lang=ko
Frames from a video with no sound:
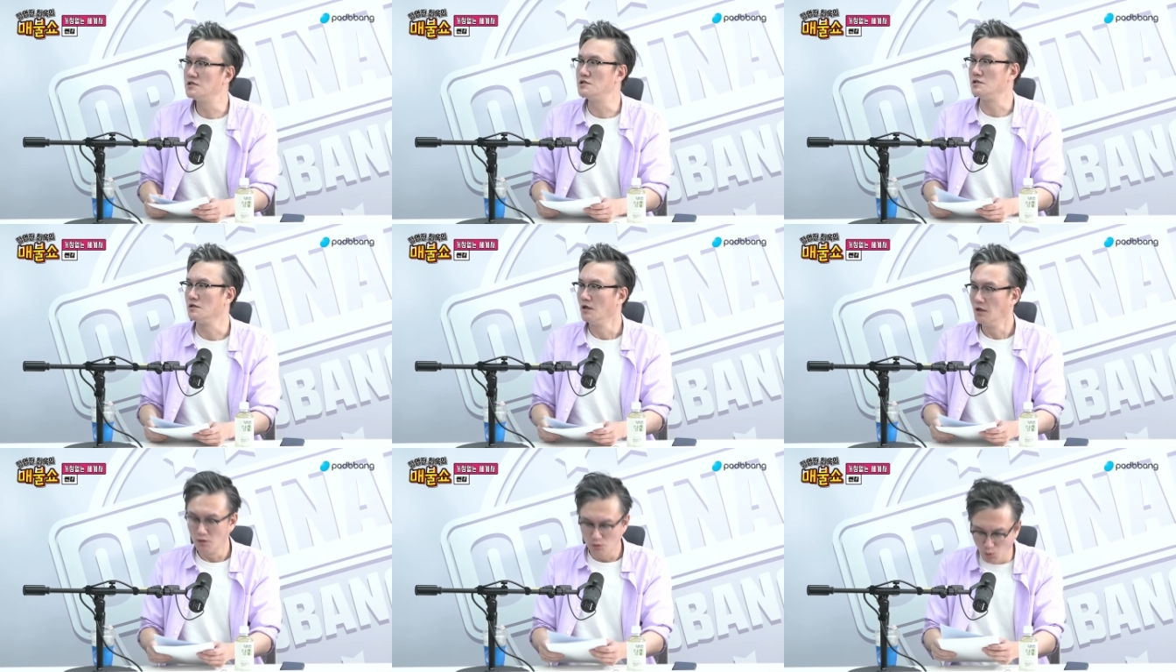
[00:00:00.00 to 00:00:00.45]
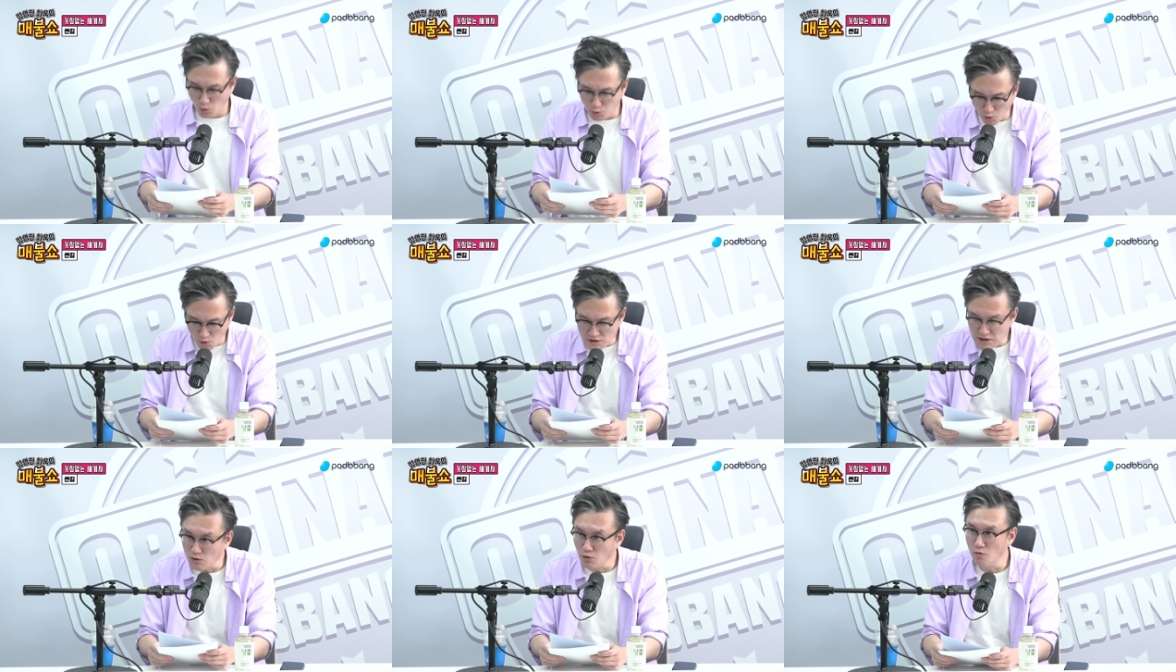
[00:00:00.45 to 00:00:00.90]
그치
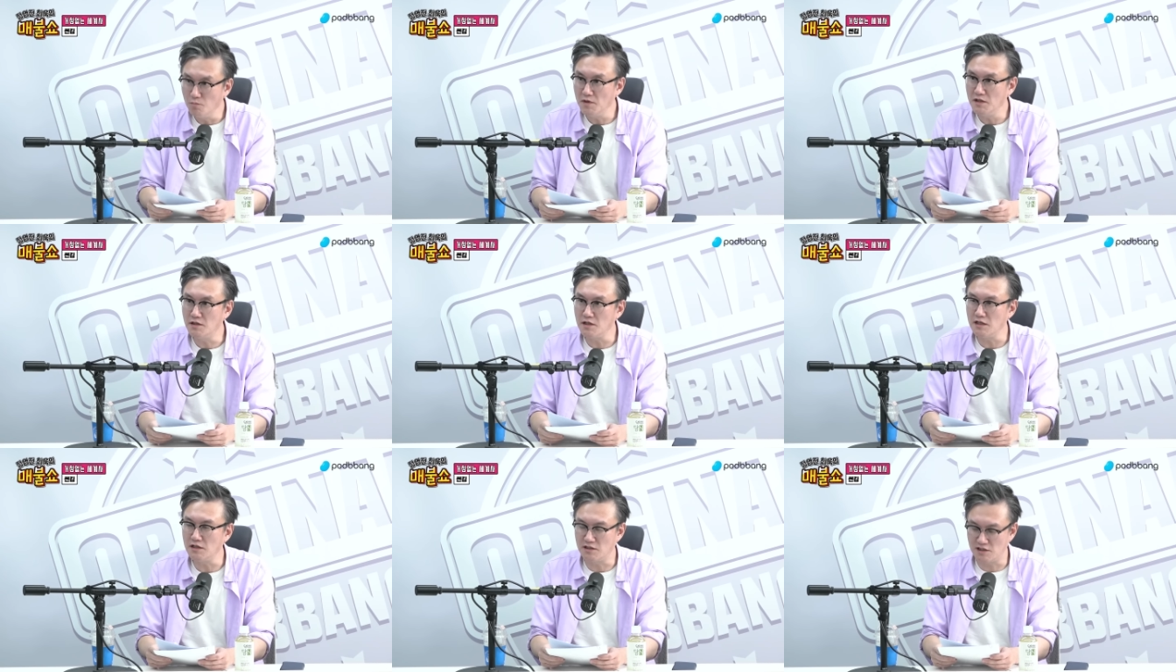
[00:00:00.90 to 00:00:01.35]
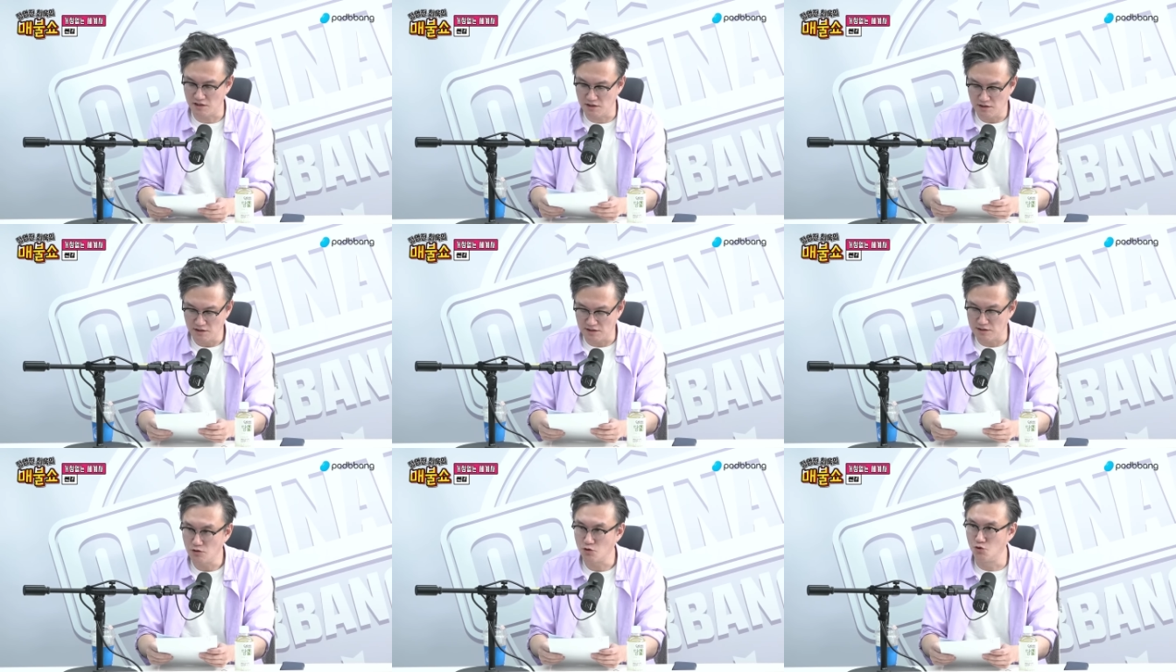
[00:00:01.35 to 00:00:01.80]
노동자 어. 농민들이
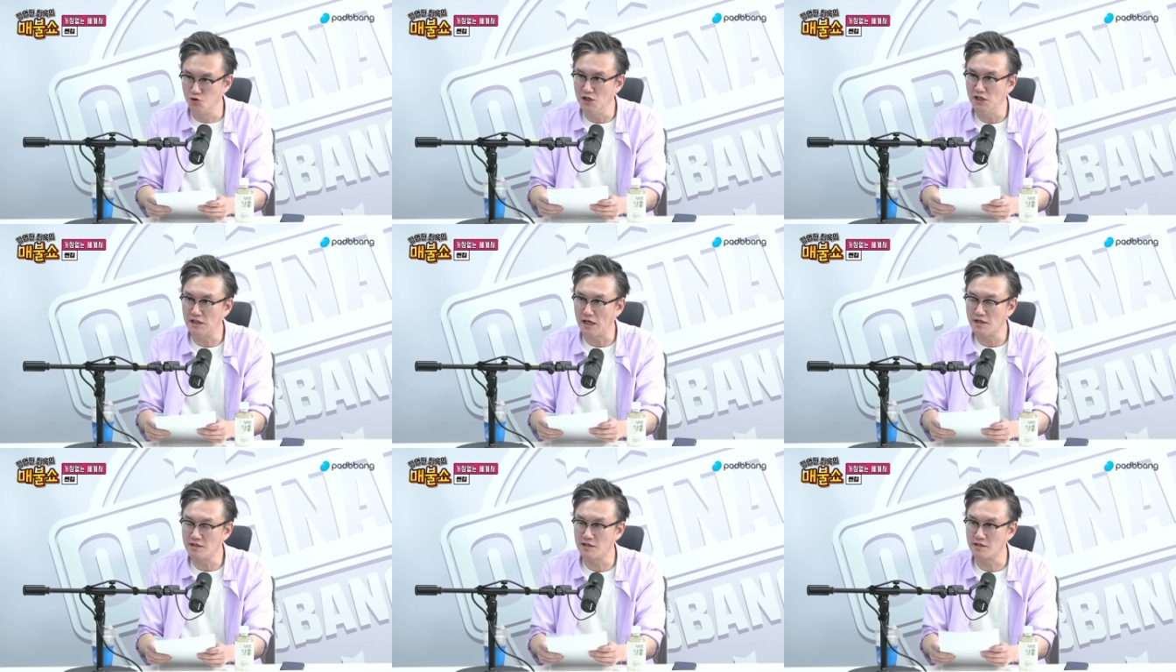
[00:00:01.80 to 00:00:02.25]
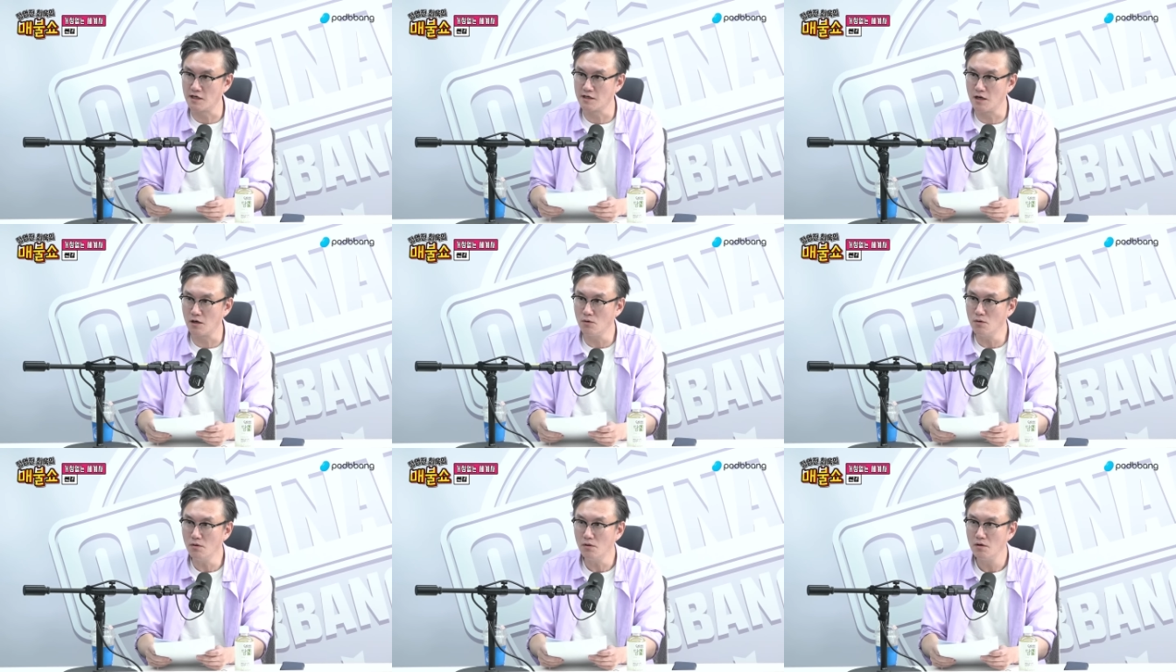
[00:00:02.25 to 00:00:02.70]
주인이 되는
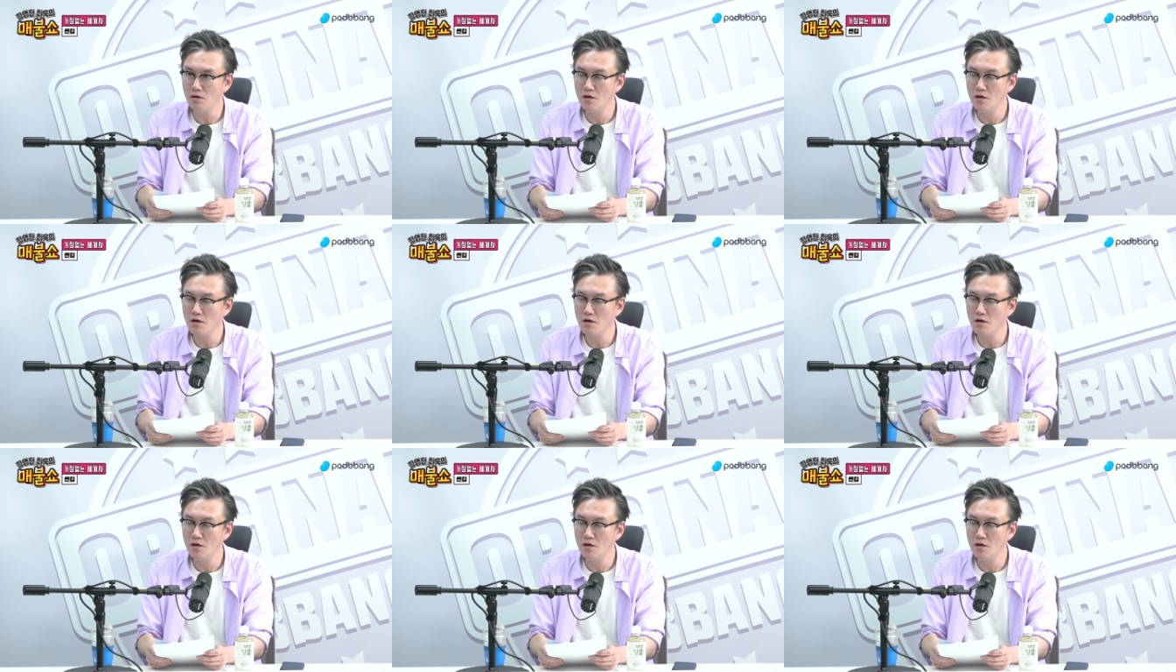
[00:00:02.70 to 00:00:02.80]
세상이라고?